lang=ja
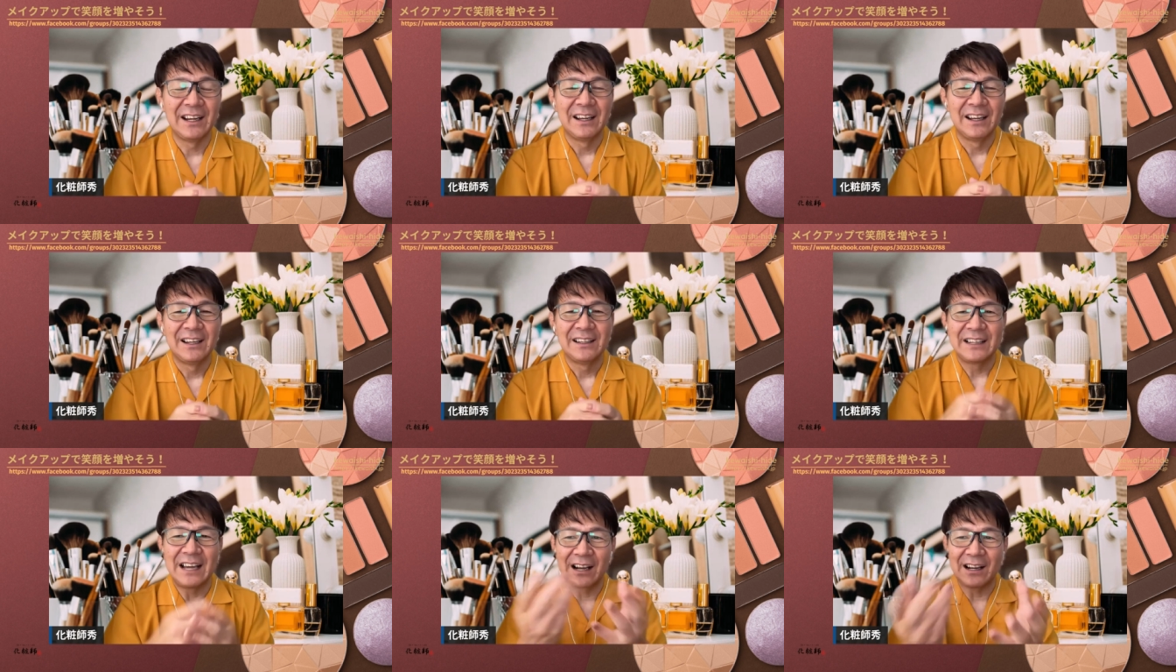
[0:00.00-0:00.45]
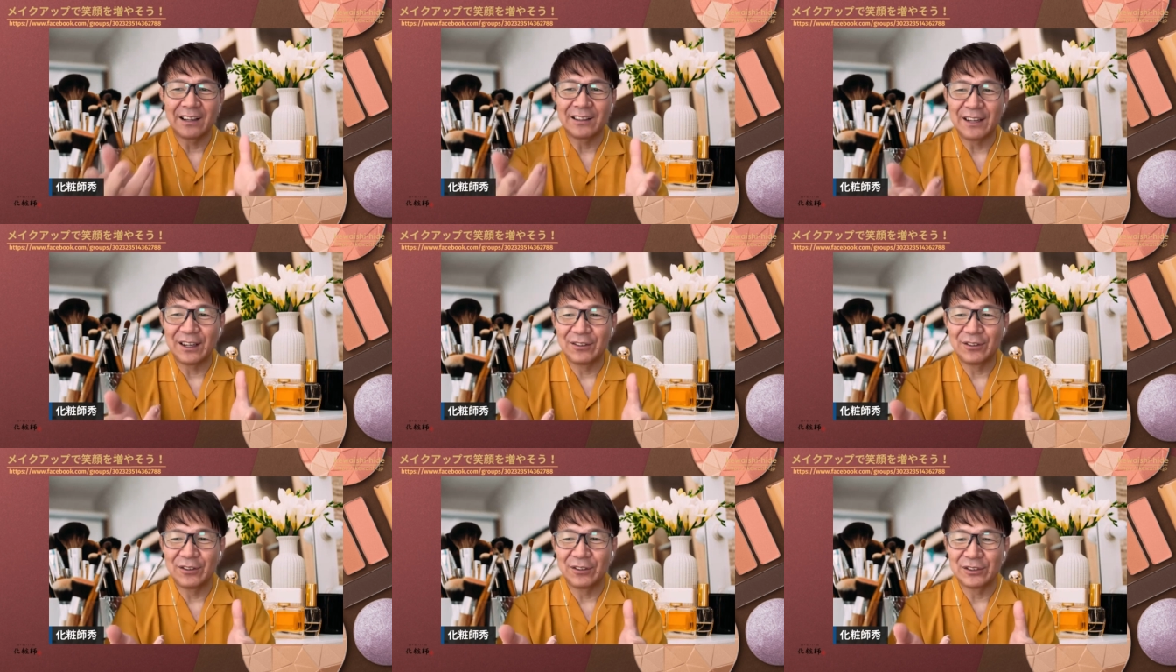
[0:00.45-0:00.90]
百貨
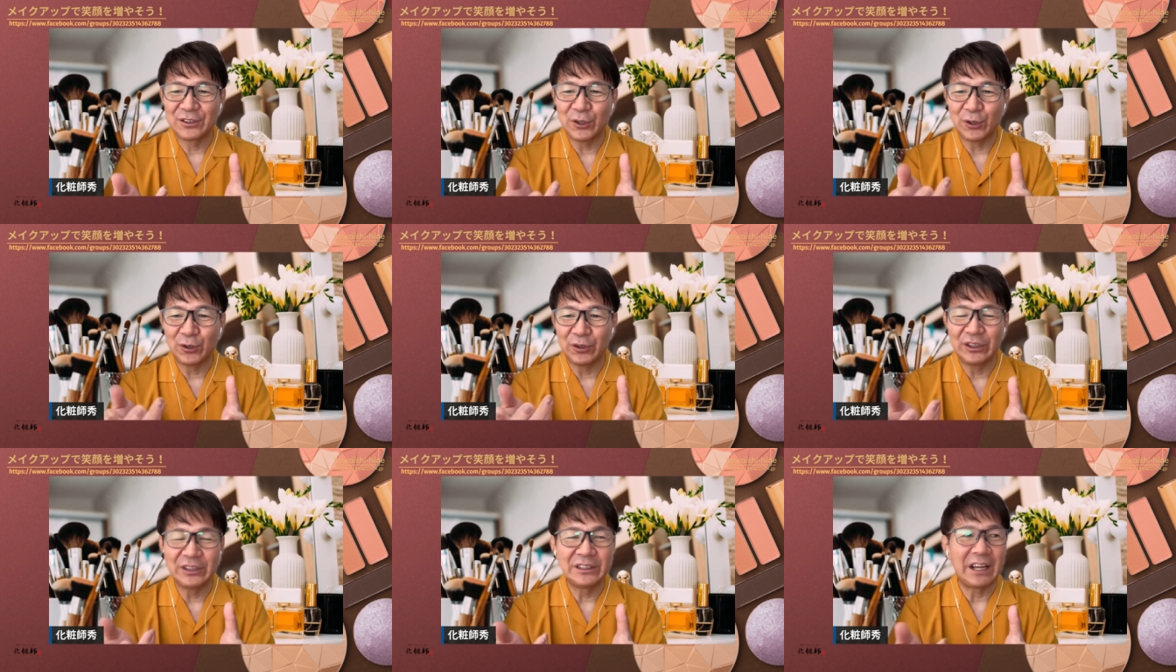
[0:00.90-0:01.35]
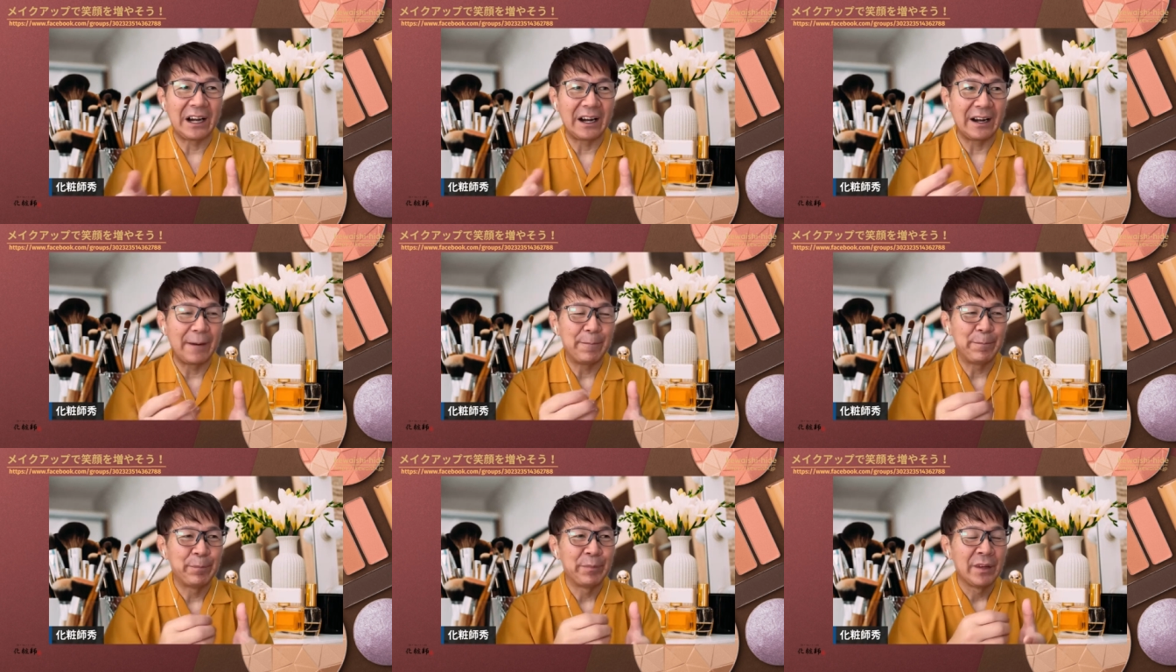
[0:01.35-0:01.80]
店のショー行ったら
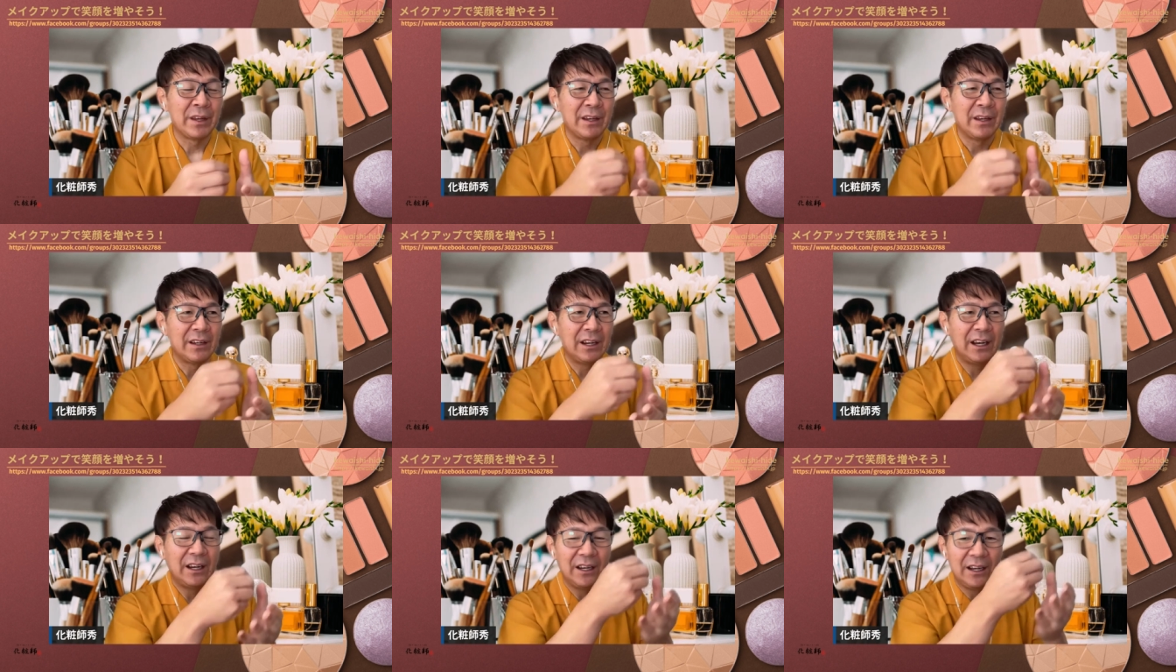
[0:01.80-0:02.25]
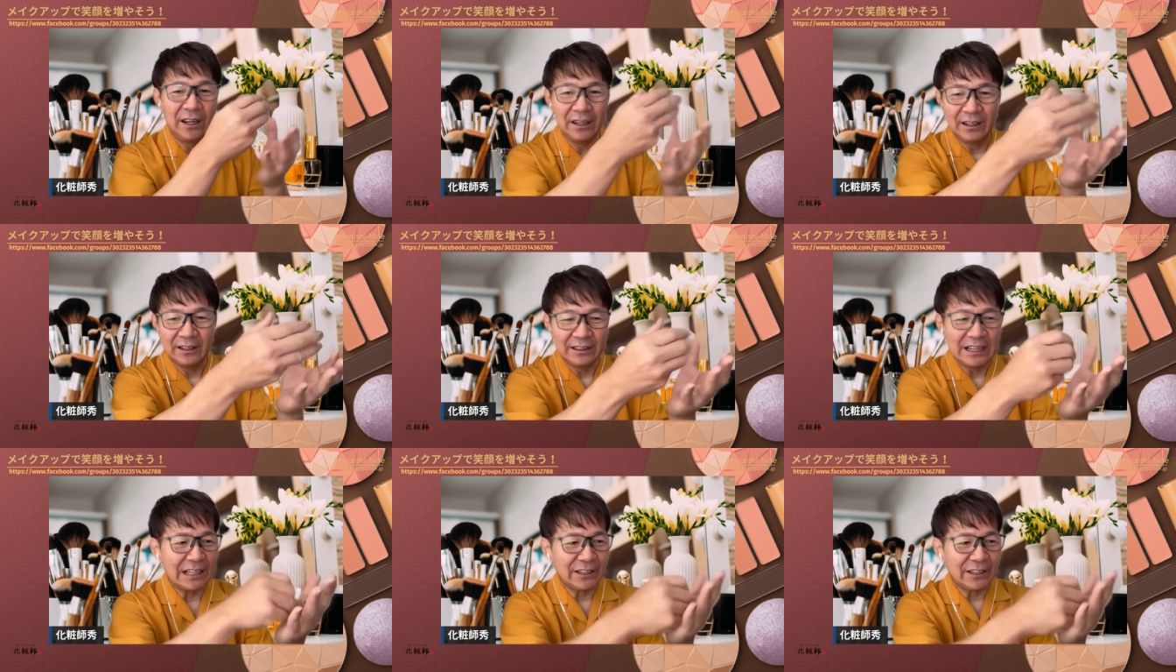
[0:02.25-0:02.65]
ね、えー、